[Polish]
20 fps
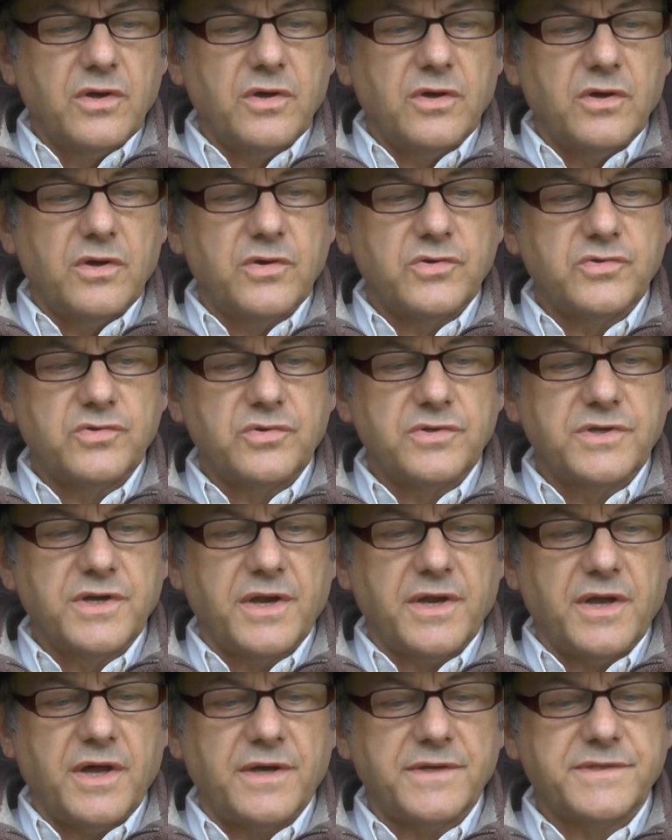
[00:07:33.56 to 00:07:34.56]
e,
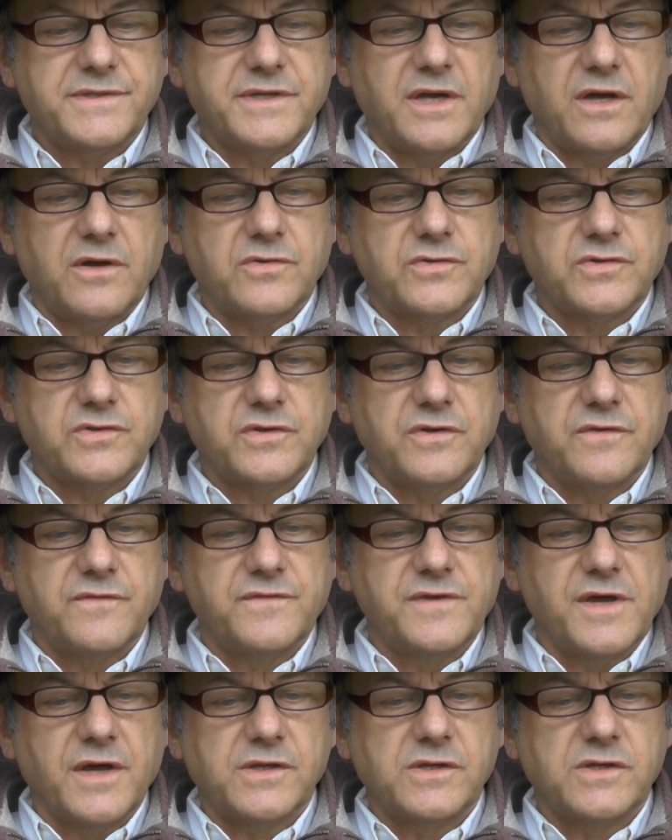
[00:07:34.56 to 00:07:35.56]
Juliana Assange
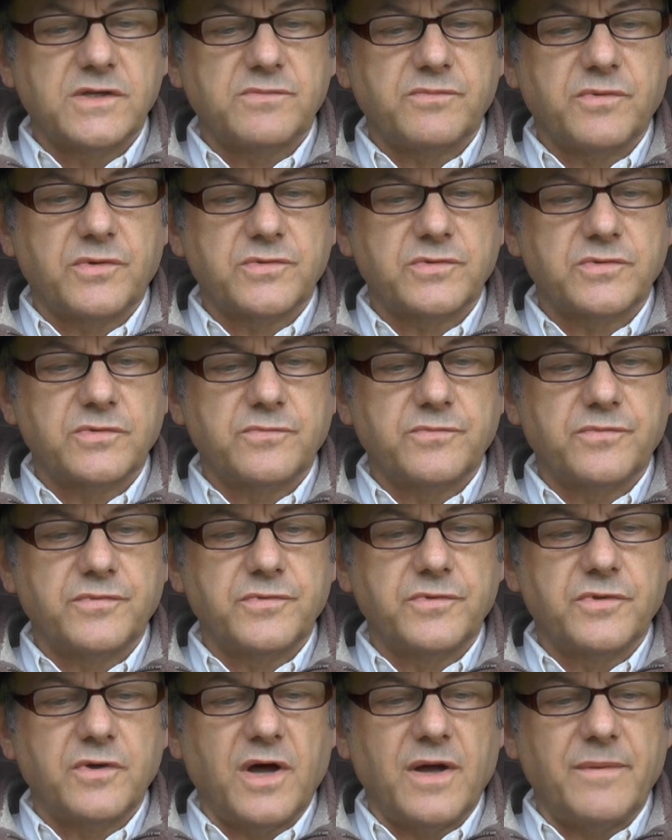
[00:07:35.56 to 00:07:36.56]
w jakiś sposób
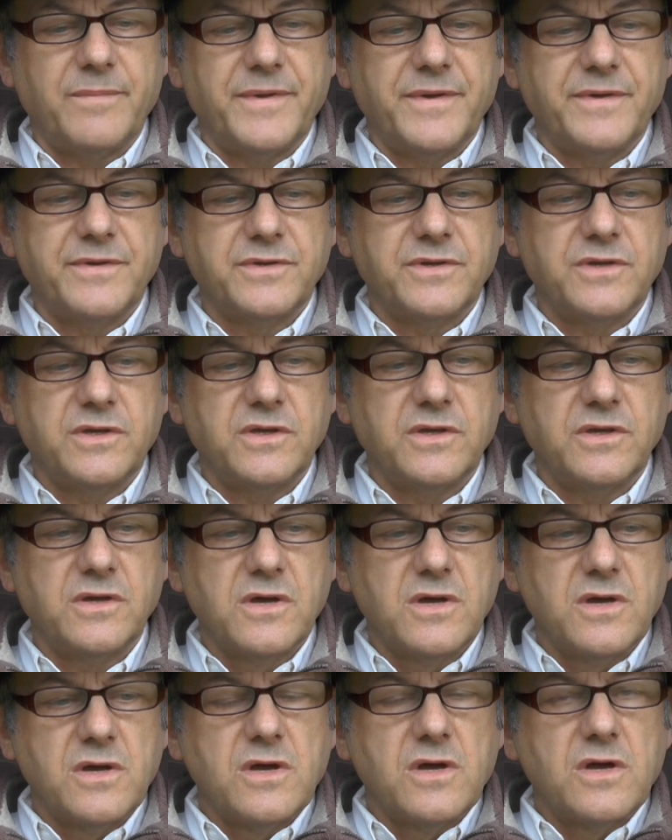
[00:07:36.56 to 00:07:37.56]
do Ameryki
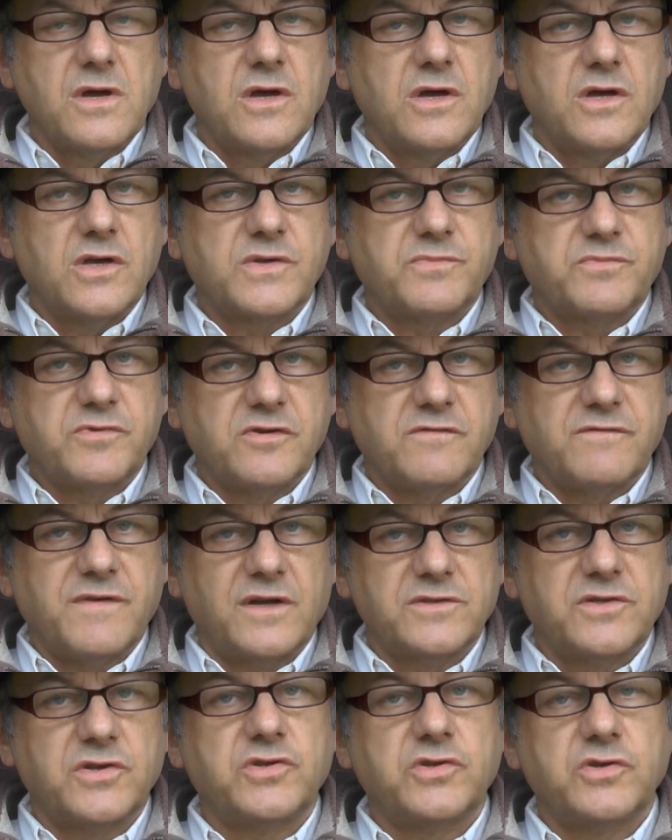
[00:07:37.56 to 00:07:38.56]

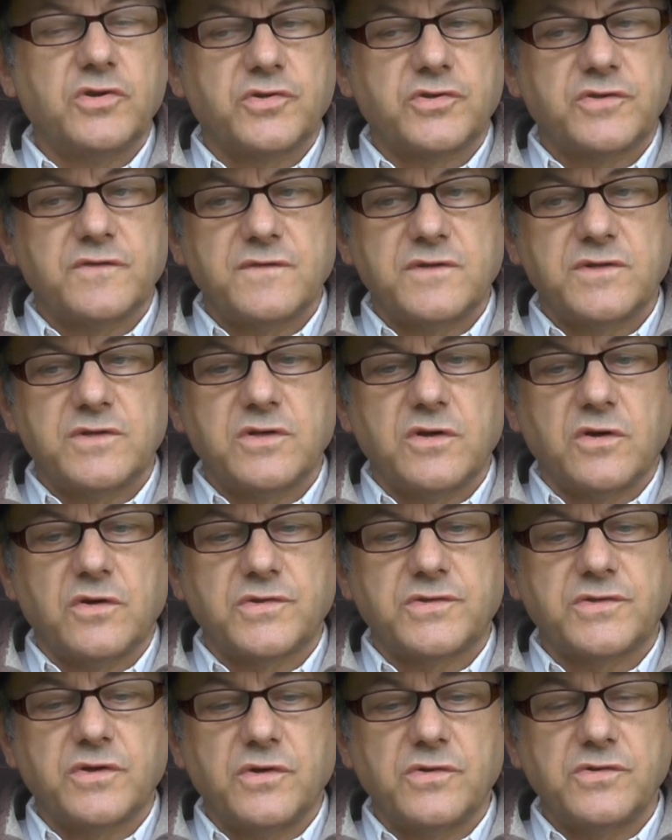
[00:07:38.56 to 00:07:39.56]
sprowadzić i oczywiście
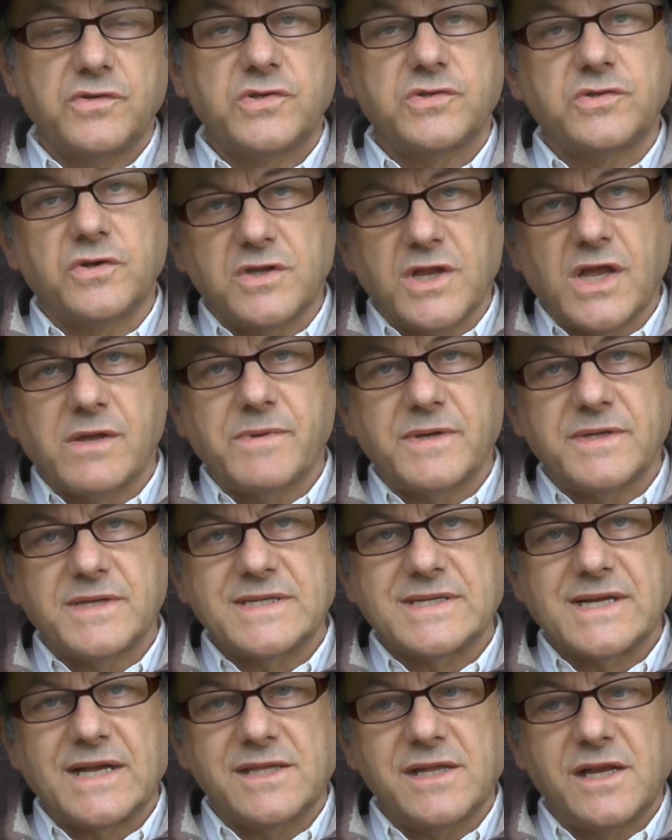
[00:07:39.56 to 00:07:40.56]
osądzić. No i
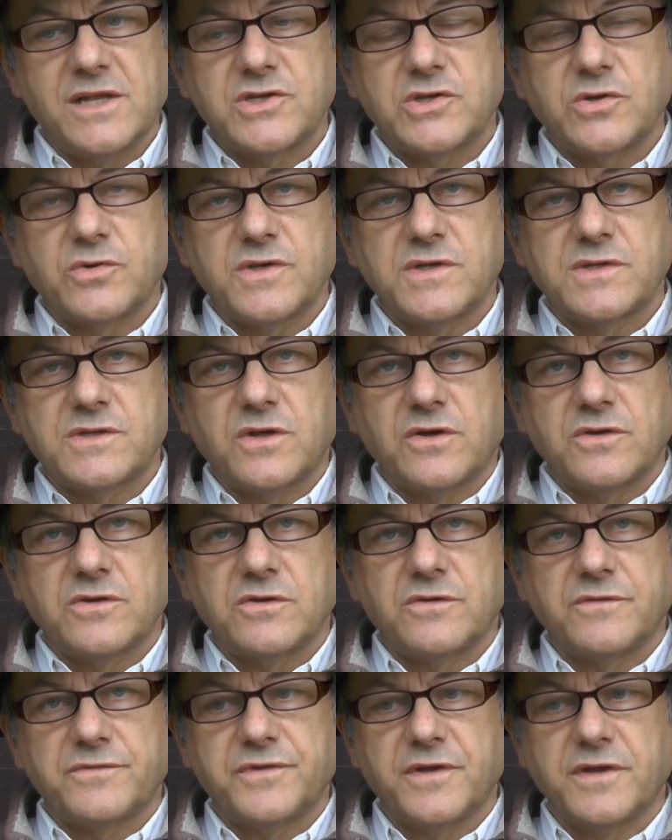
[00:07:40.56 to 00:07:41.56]
najbardziej skandaliczną
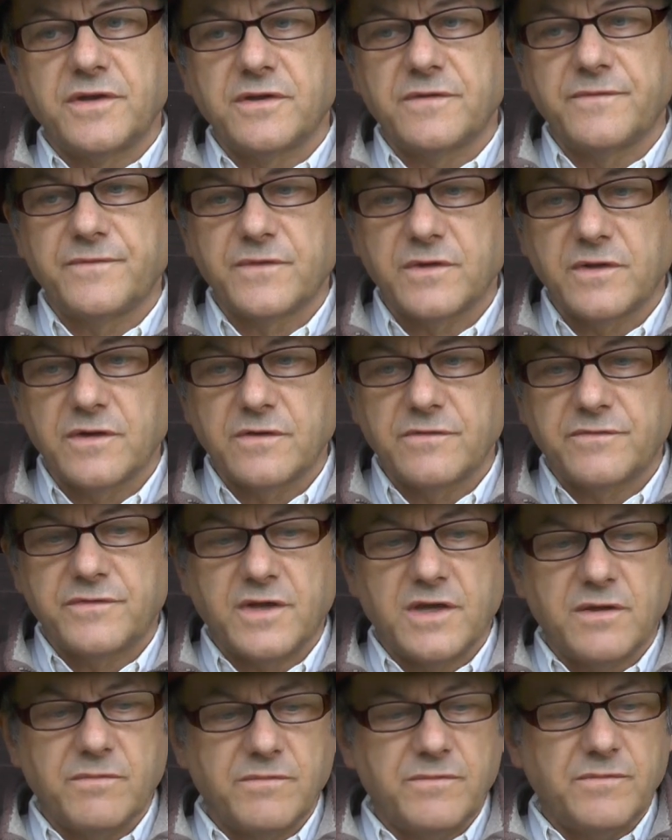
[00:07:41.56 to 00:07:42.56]
historią w tej, w
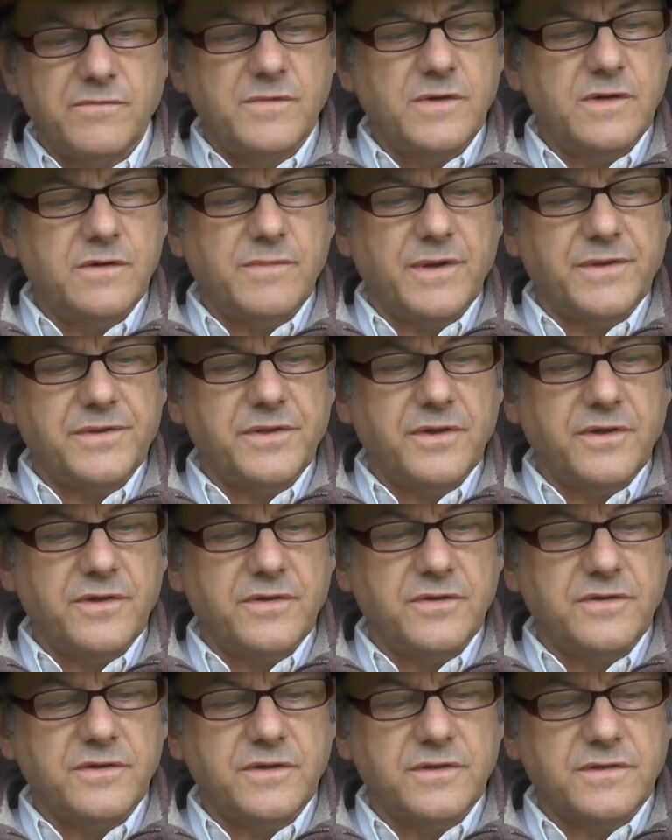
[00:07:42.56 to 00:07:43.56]
tej
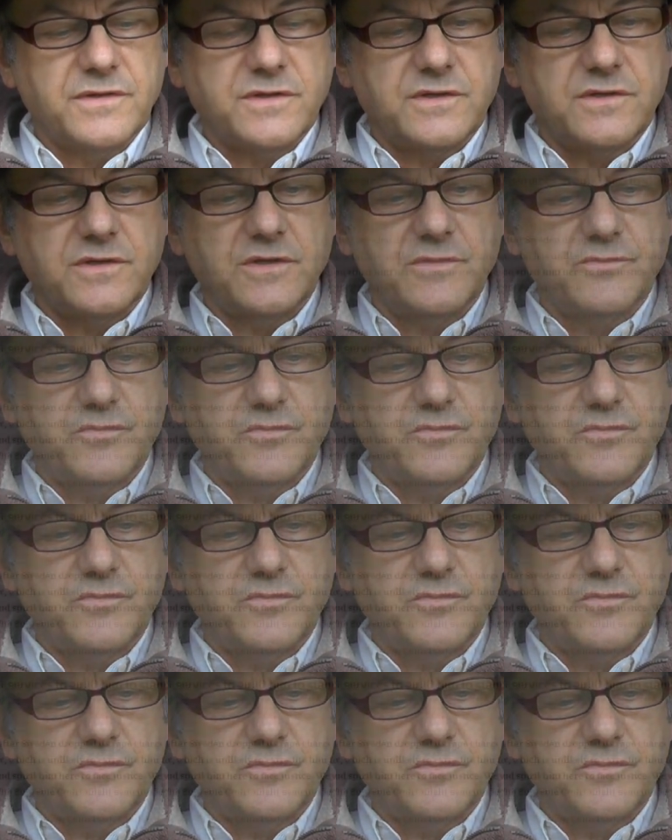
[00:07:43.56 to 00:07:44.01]
materii jest